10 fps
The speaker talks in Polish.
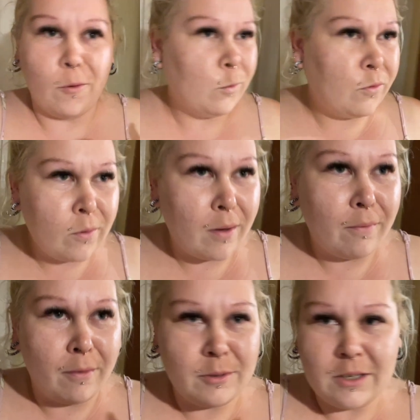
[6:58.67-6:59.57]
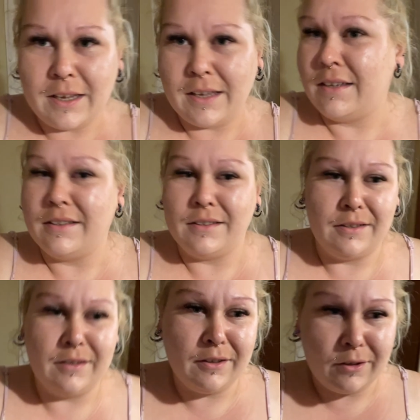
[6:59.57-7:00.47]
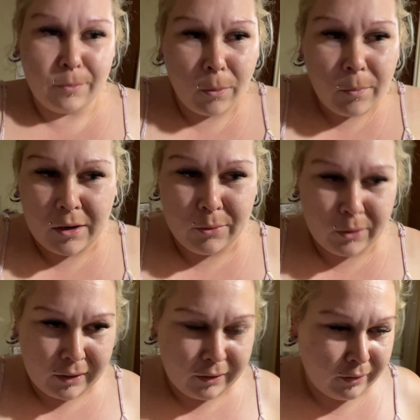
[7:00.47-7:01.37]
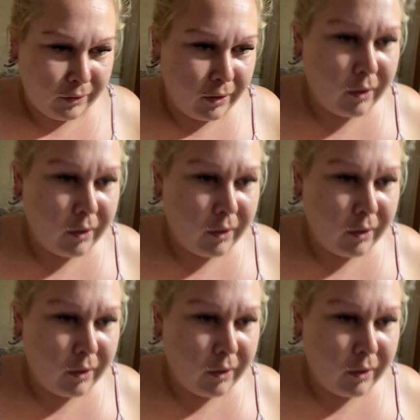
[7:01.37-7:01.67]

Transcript: Mówiłam Wam, że yy, się pomylił ten